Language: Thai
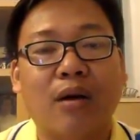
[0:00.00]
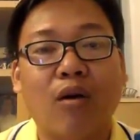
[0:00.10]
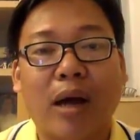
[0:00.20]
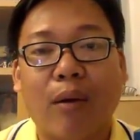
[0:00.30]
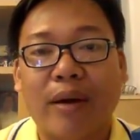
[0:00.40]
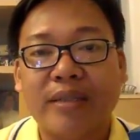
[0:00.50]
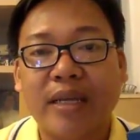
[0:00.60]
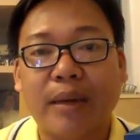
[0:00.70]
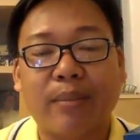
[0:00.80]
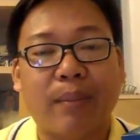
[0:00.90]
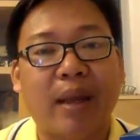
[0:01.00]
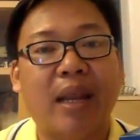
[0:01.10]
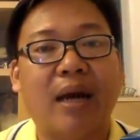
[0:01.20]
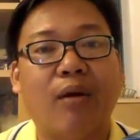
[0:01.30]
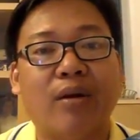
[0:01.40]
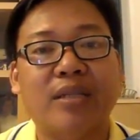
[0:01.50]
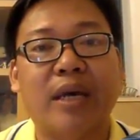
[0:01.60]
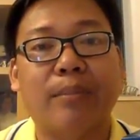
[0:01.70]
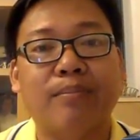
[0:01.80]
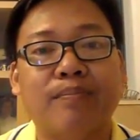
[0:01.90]
ข้อเข่าอักเสบกับเอ็นหลังเข่าอักเส
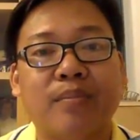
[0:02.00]
บ